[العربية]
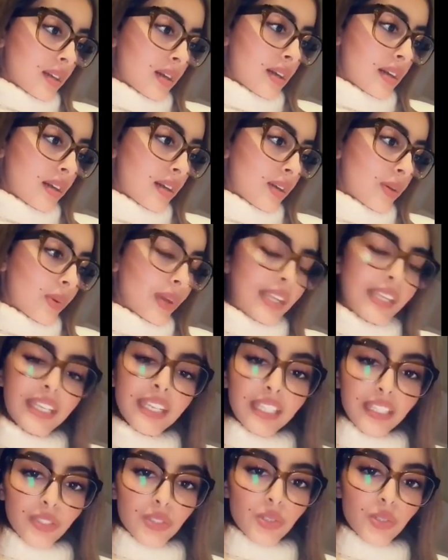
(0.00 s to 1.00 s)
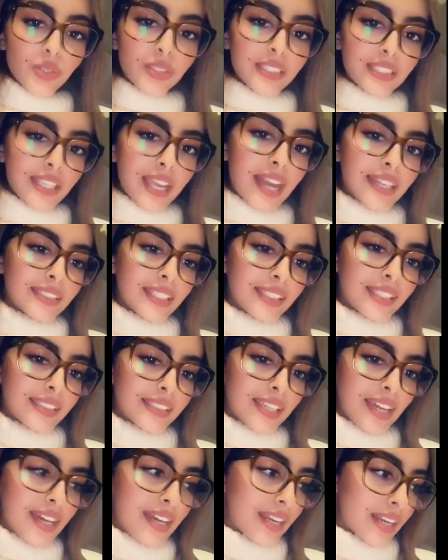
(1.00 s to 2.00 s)
أه والحين جود قاعدة
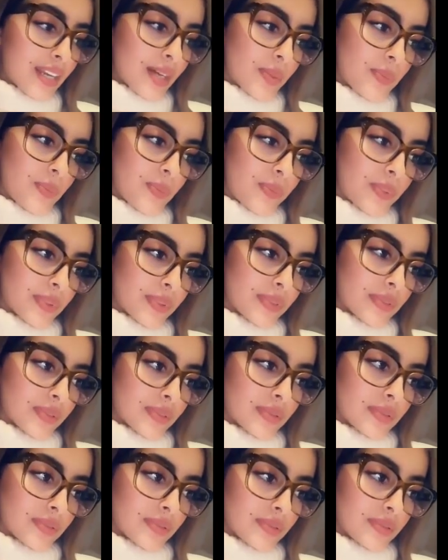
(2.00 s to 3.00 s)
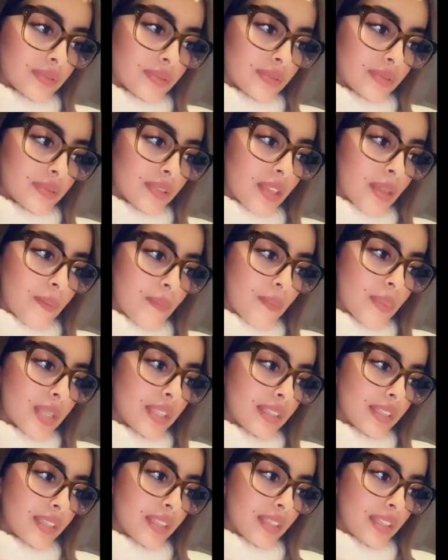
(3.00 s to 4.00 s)
تتهرب من
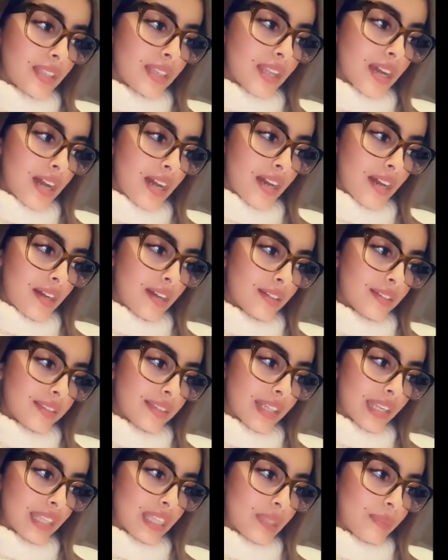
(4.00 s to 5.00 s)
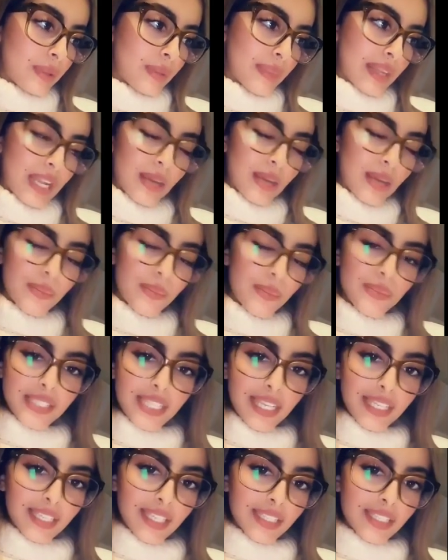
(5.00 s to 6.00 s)
انها ترتب الملابس
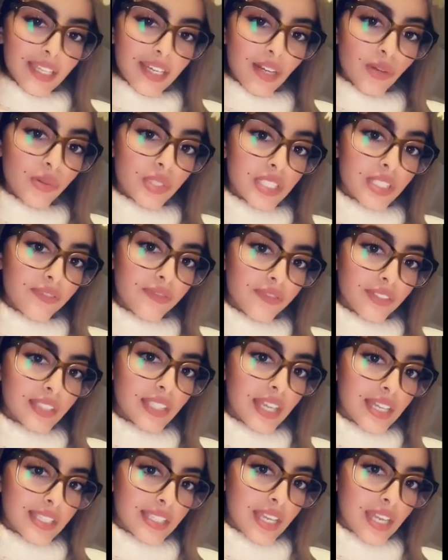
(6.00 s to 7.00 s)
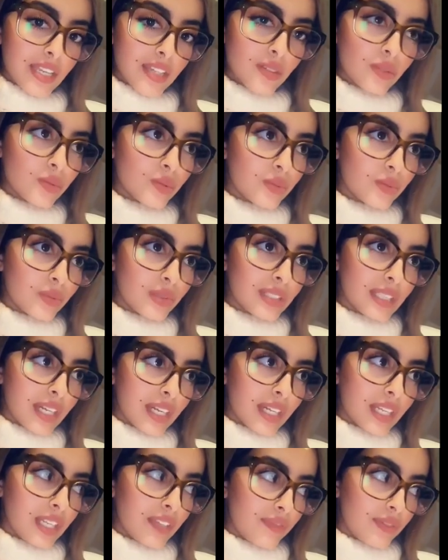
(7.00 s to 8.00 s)
حقتها وتصفطها زين
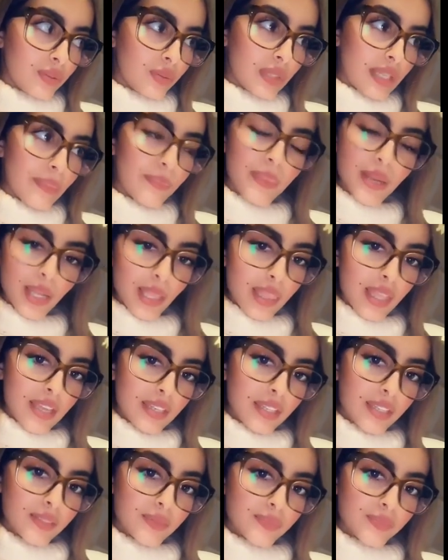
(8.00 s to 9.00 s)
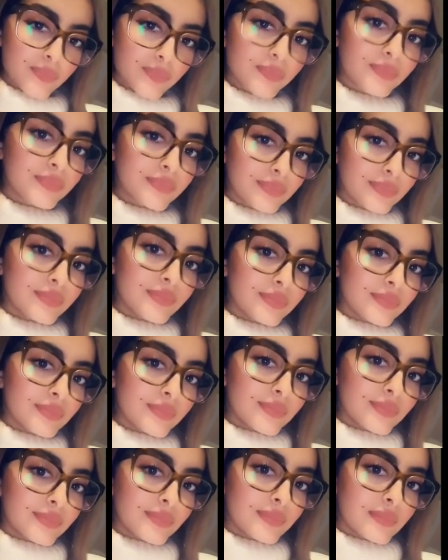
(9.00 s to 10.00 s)
وتدخلها في الدولاب مرة ثانية
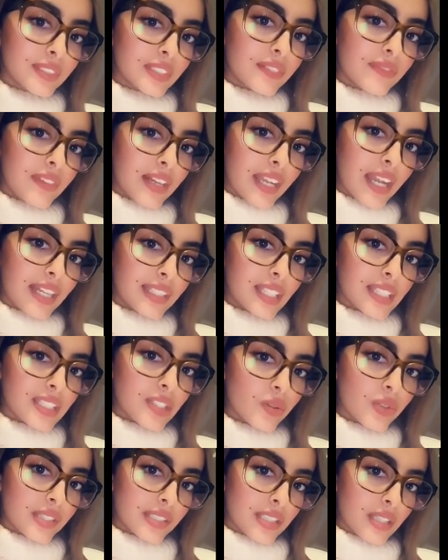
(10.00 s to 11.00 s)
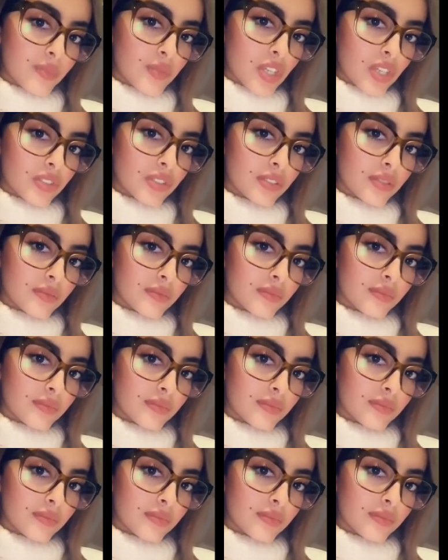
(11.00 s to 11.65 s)
فقاعدة تصور سناب شات